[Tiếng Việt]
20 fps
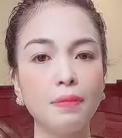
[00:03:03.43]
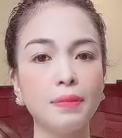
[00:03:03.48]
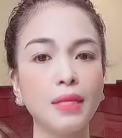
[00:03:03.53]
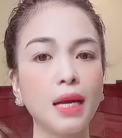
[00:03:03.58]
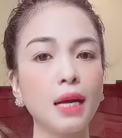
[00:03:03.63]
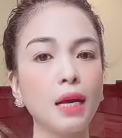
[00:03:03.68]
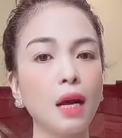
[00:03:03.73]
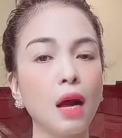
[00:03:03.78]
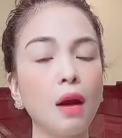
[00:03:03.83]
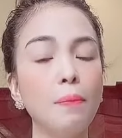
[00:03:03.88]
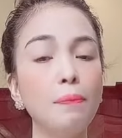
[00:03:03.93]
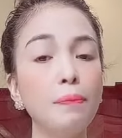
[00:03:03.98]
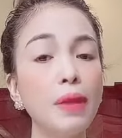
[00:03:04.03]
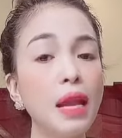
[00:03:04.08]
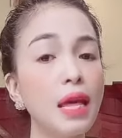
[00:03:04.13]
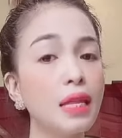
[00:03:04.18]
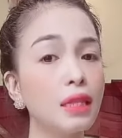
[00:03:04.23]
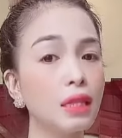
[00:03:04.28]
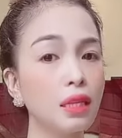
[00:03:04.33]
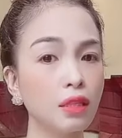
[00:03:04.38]
giác ấm
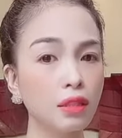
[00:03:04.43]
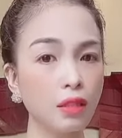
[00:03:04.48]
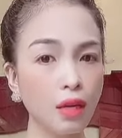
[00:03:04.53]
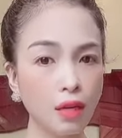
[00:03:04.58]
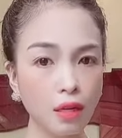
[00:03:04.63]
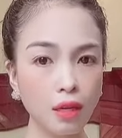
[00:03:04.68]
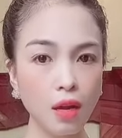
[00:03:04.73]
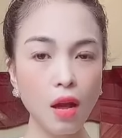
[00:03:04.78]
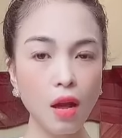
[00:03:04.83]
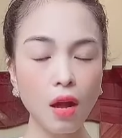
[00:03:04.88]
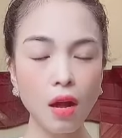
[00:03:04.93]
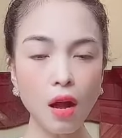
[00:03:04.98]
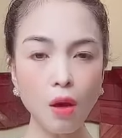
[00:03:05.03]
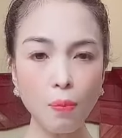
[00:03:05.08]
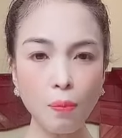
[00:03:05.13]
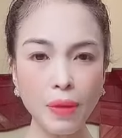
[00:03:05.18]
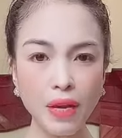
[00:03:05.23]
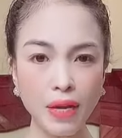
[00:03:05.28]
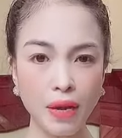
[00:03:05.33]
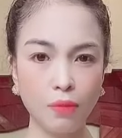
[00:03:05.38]
lên từ từ
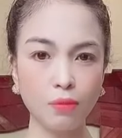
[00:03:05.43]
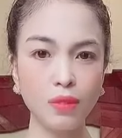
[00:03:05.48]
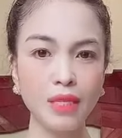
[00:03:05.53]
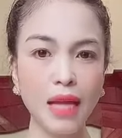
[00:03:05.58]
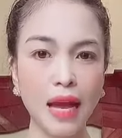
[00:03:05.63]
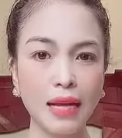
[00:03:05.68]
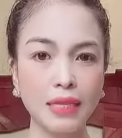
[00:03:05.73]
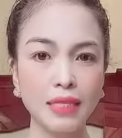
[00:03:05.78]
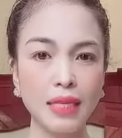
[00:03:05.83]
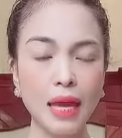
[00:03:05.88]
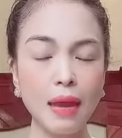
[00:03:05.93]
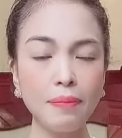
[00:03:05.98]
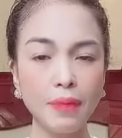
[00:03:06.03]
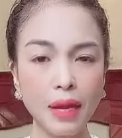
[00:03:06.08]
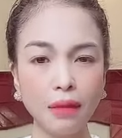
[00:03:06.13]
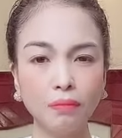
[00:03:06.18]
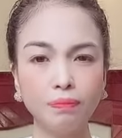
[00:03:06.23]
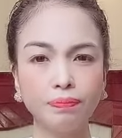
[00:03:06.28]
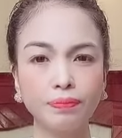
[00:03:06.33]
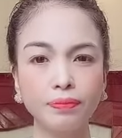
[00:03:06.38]
không bị nóng xả chị em
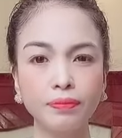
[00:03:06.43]
nhé